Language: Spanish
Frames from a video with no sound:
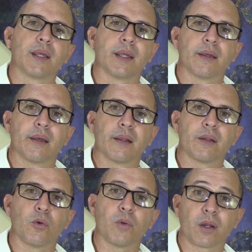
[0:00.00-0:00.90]
que
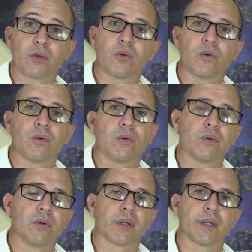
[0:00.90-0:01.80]
el
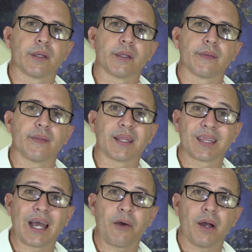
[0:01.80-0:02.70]
gobierno eh,
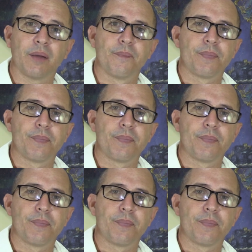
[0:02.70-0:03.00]
dictaba